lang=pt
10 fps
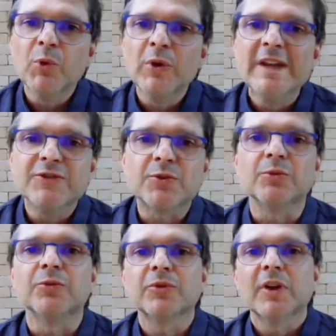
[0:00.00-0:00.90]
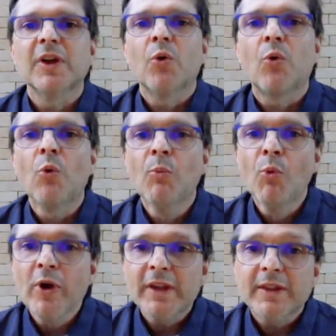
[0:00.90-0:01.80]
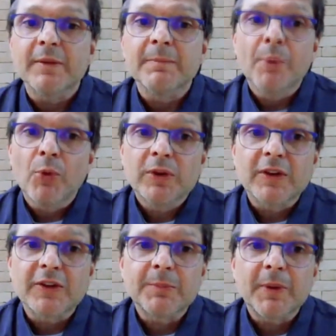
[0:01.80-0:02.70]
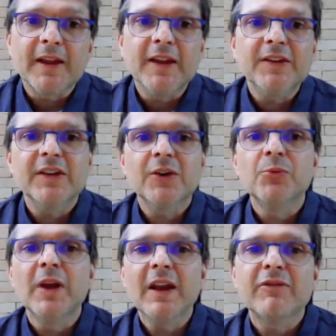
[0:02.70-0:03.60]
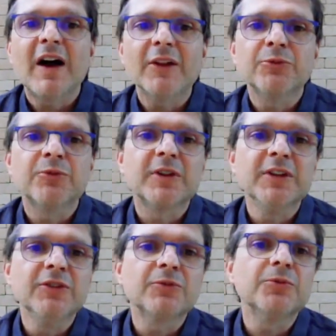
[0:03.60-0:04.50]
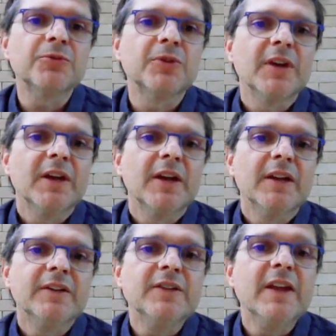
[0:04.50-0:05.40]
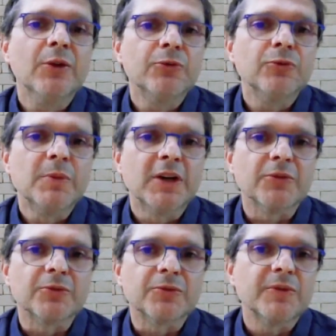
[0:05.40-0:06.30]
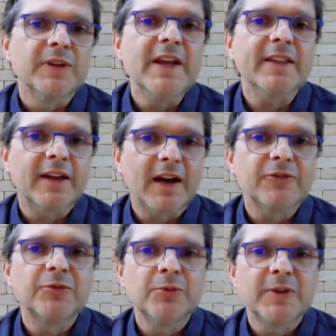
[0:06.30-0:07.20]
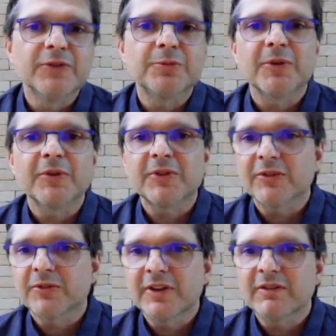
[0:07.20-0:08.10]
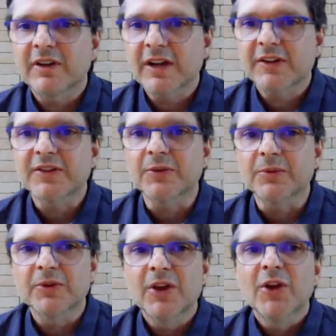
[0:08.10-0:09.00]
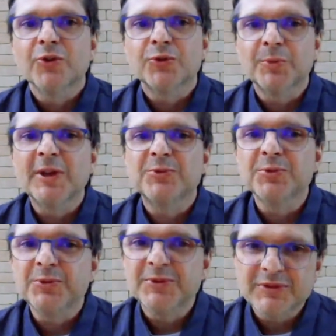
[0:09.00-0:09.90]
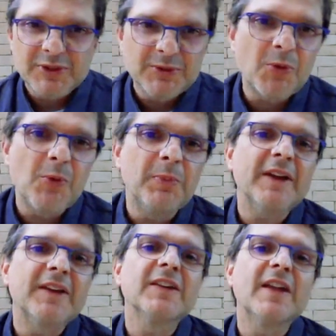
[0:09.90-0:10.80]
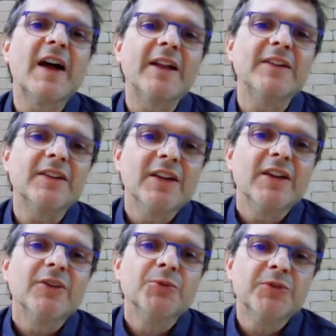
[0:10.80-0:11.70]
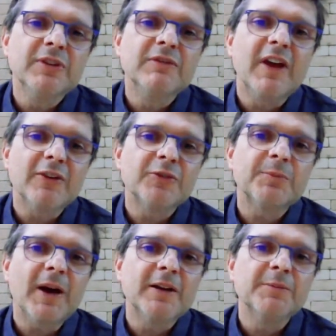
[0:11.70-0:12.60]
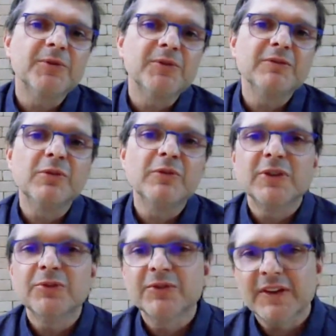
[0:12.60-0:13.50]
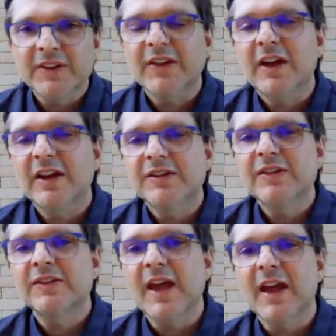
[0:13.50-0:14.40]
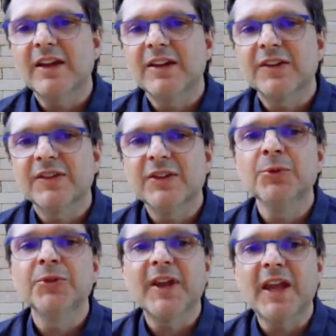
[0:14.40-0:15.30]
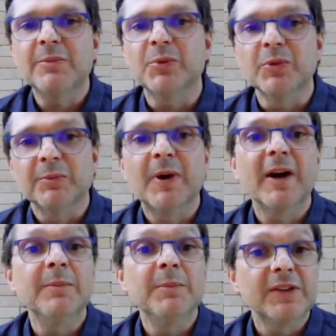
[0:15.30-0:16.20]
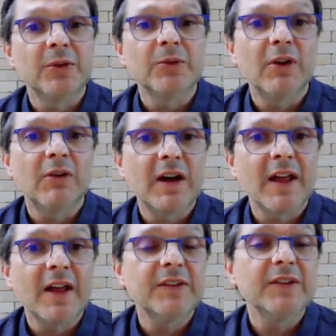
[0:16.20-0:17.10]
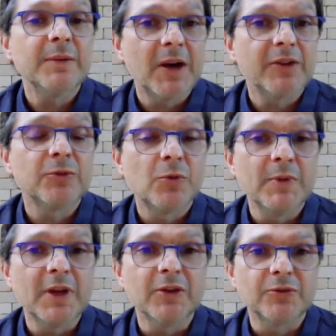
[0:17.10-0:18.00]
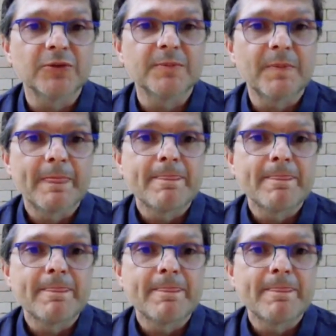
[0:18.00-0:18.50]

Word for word: políticos, com muita pouca transparência e com elevados riscos de erros humanos e atrasos durante os processos de avaliação, sobretudo devido à complexidade dos diversos parâmetros envolvidos nas análises técnicas e no tempo para a emissão de alvarás e demais documentos.